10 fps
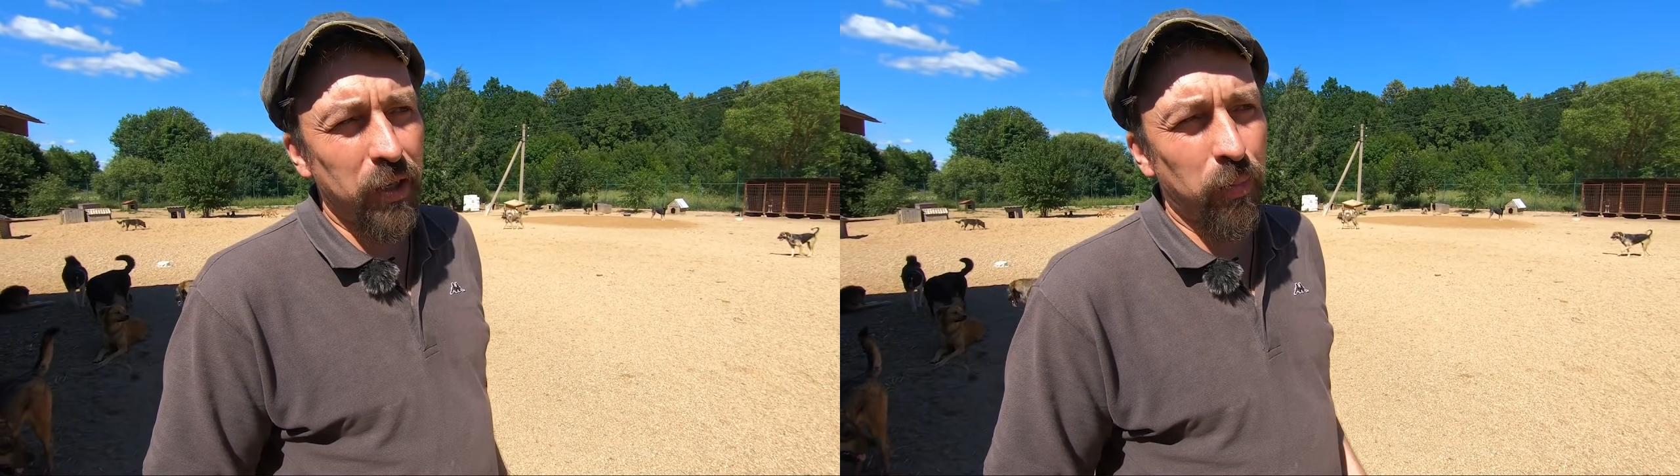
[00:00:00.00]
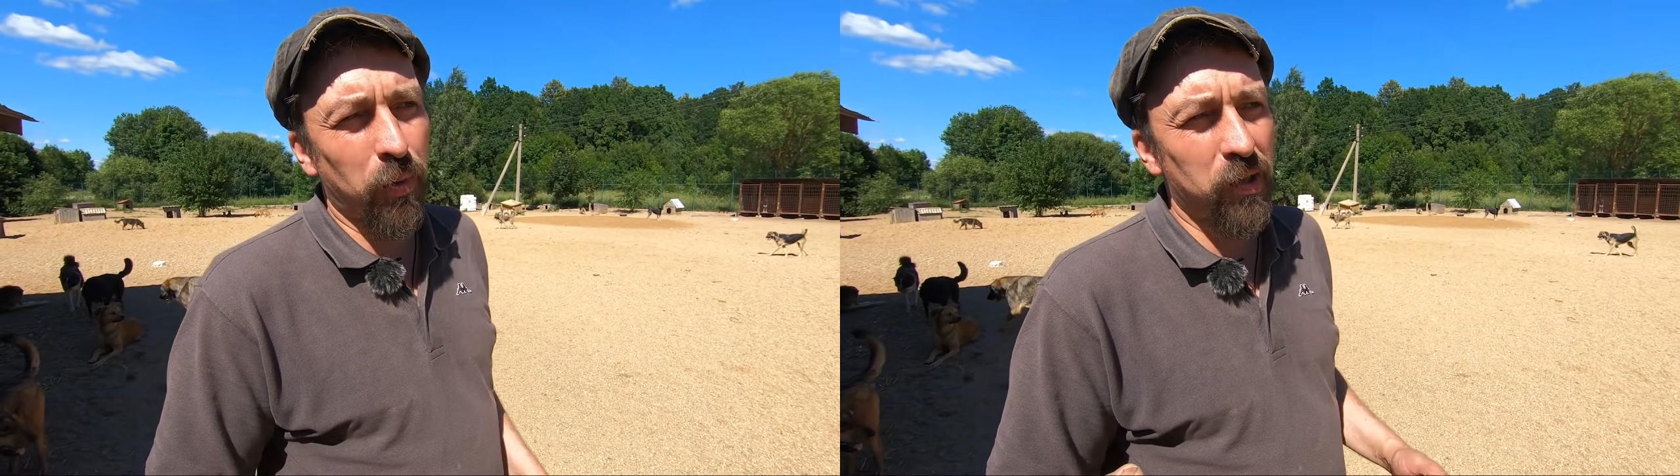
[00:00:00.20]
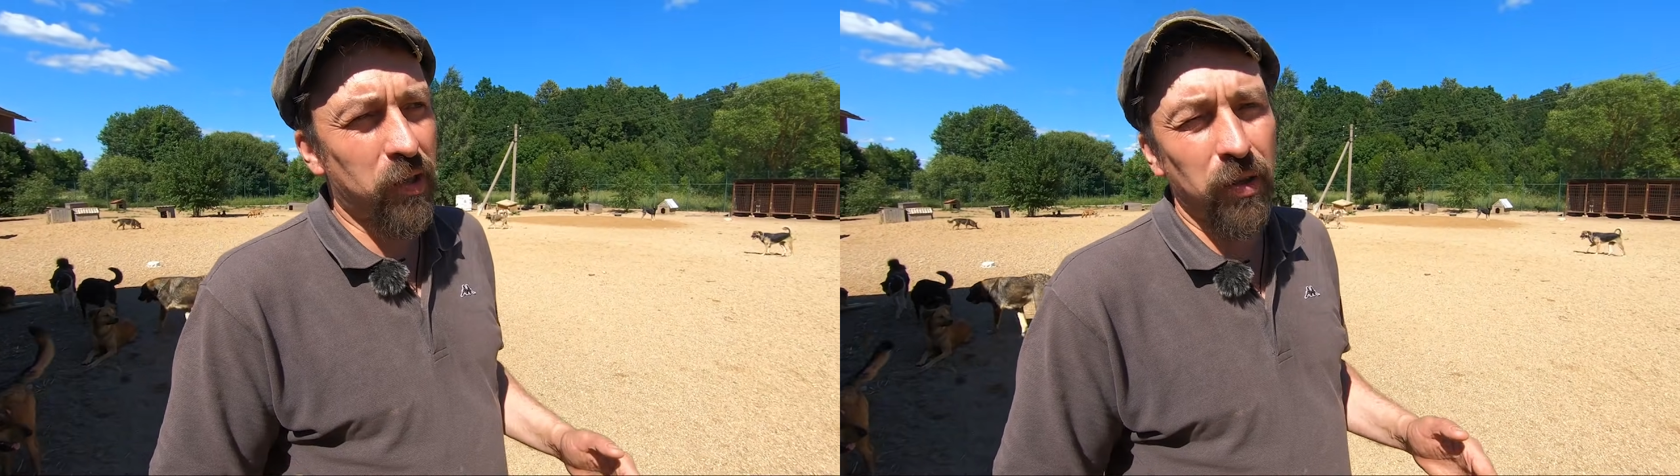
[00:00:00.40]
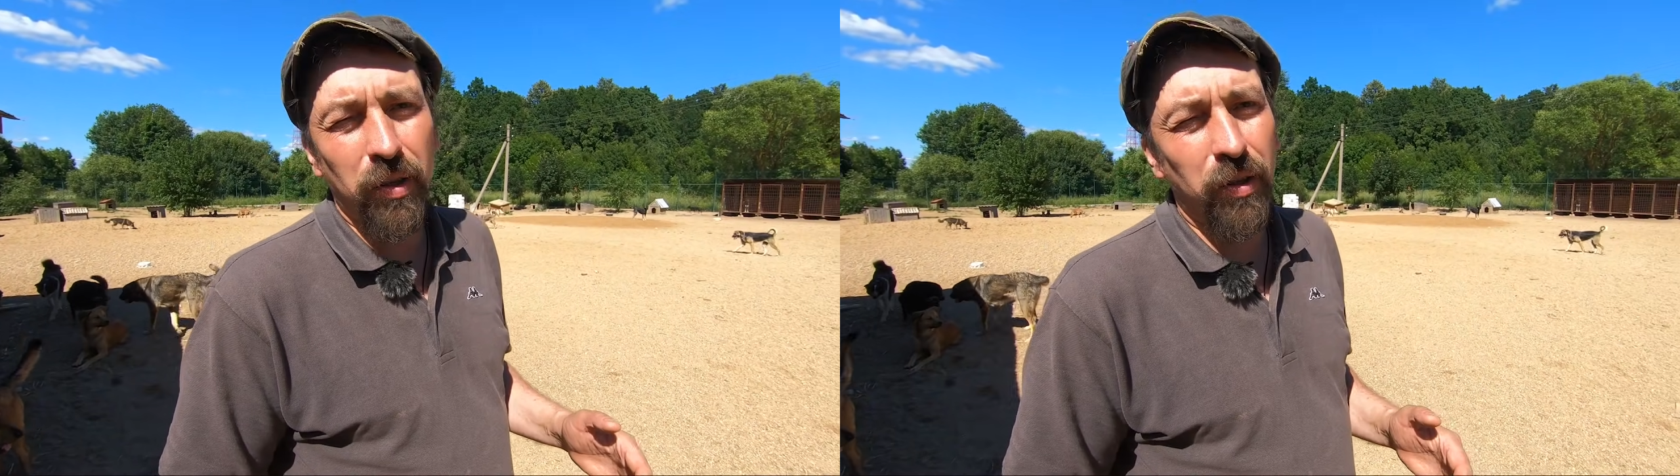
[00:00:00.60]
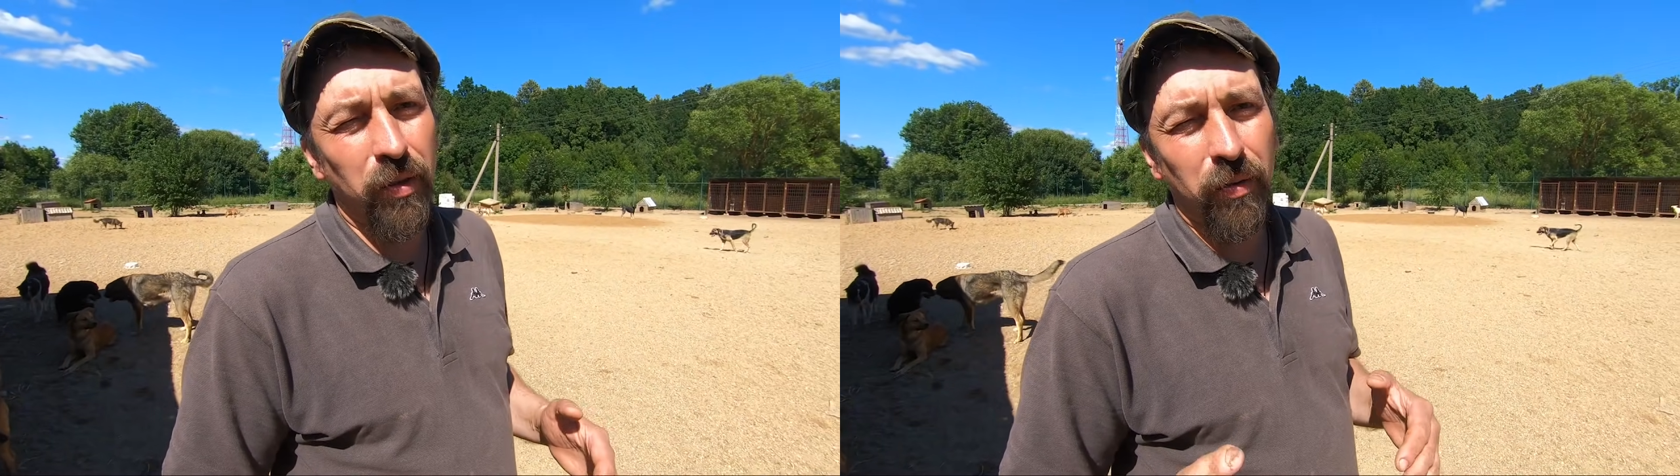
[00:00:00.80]
они просто
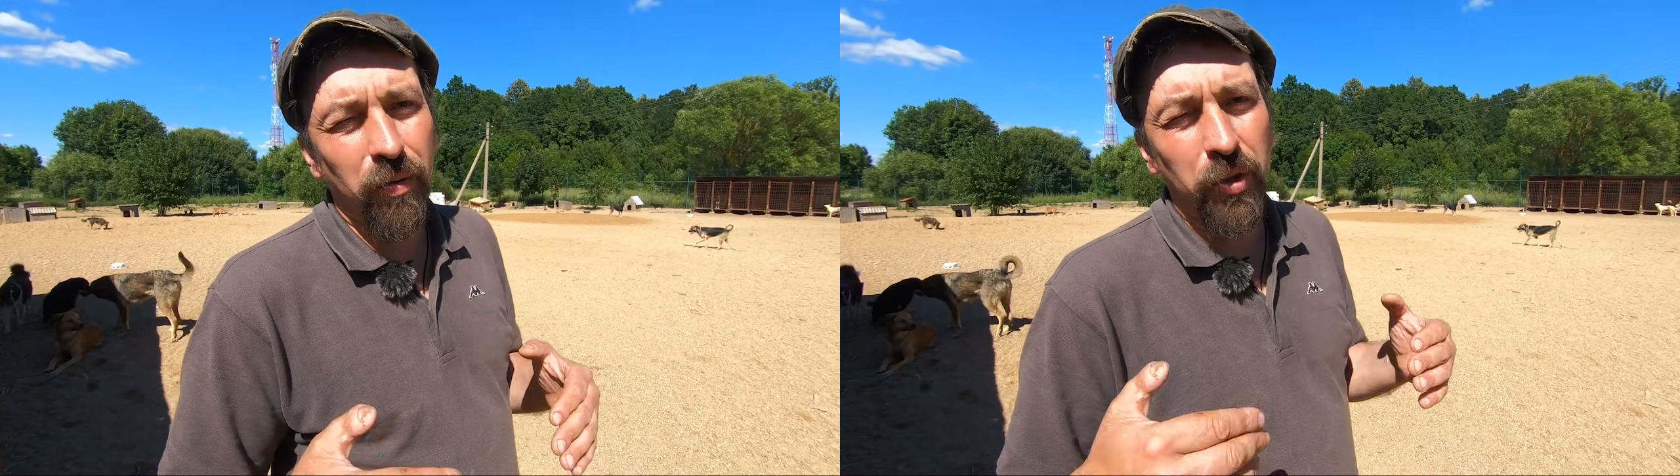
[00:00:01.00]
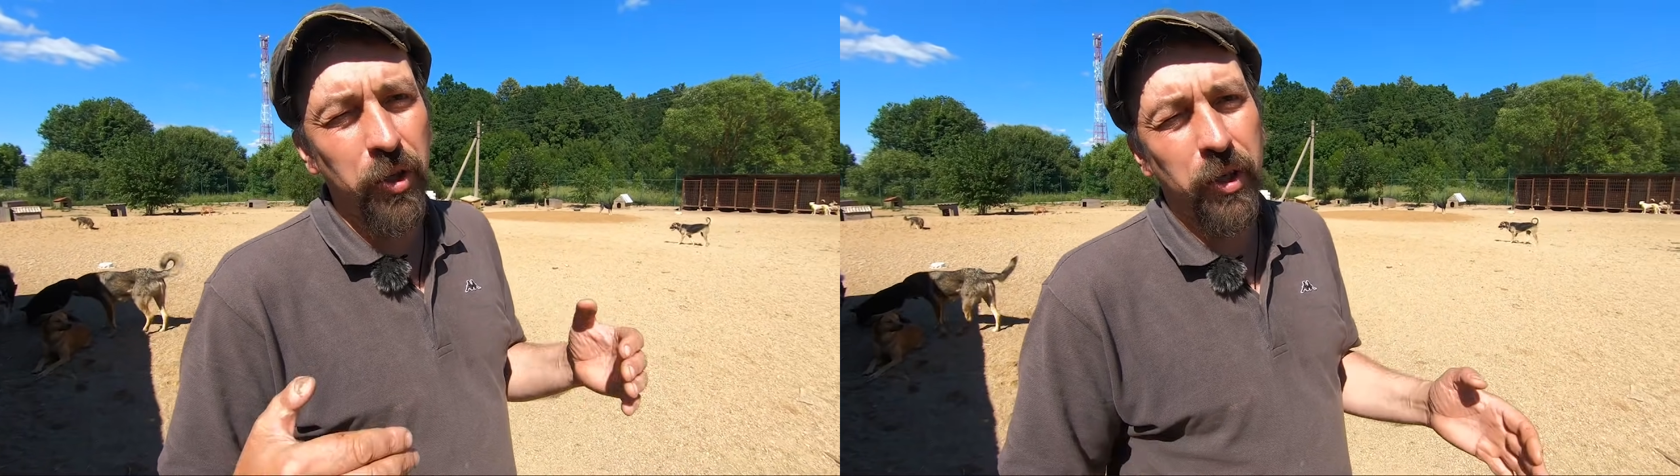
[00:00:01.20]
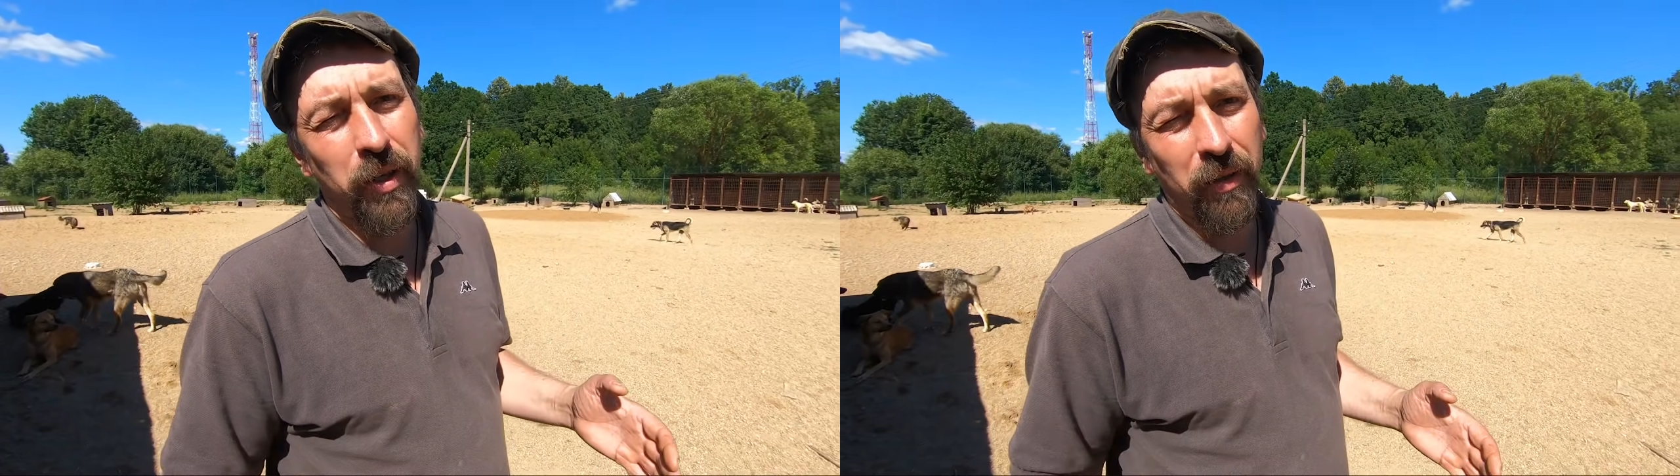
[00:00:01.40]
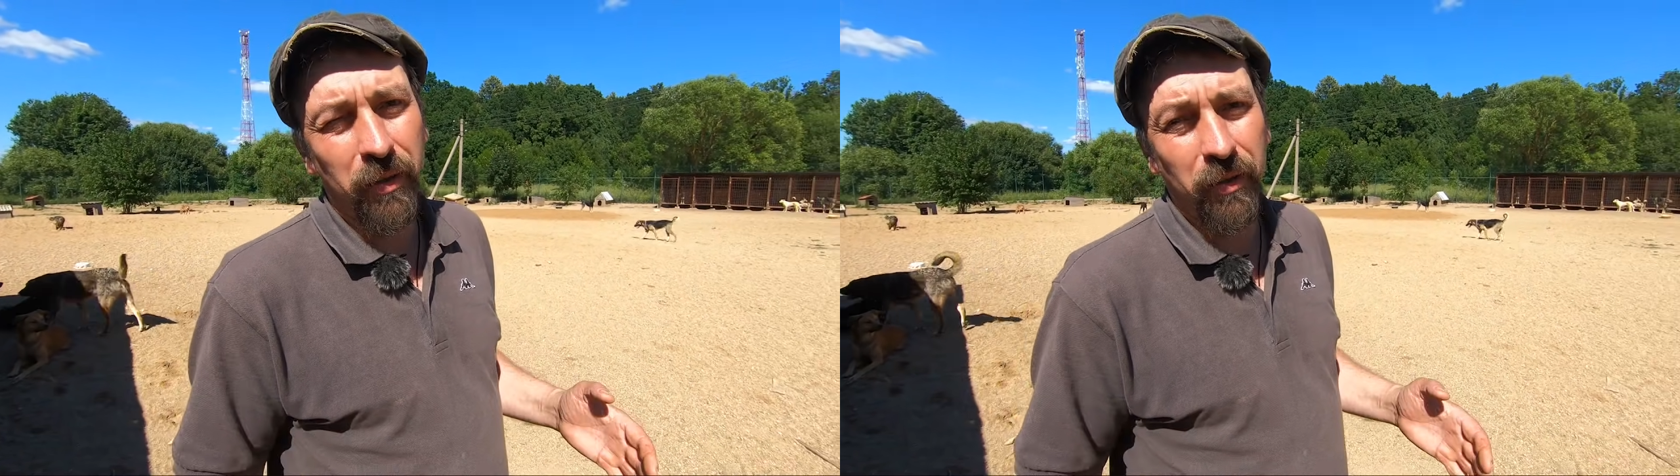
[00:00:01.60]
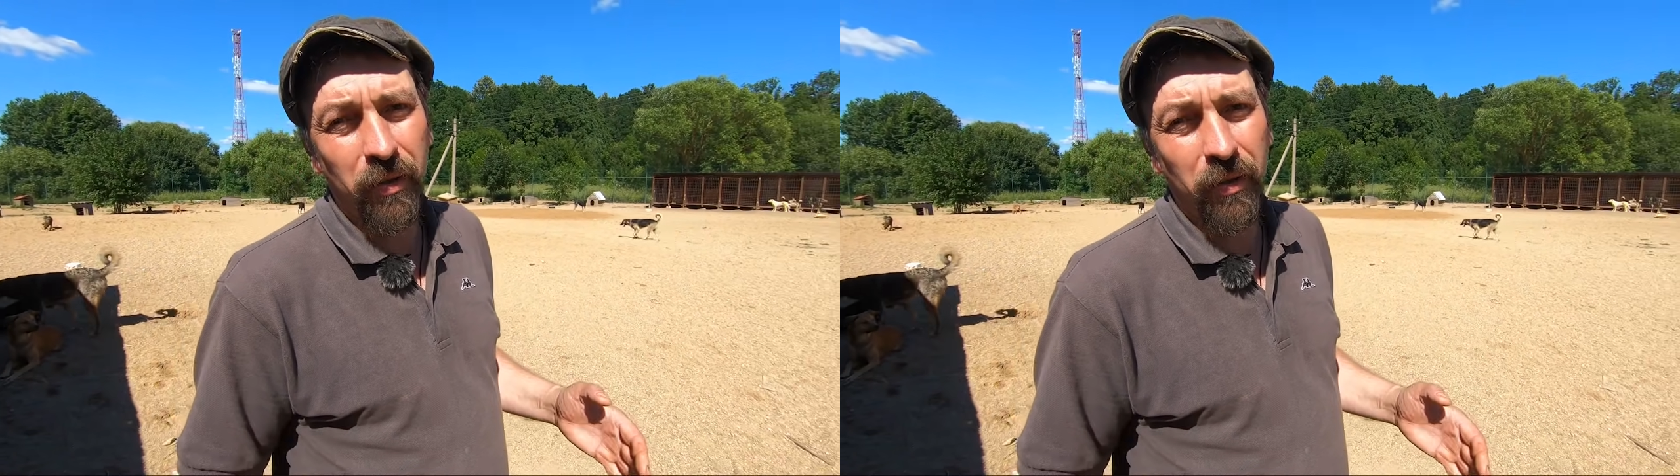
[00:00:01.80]
дикие.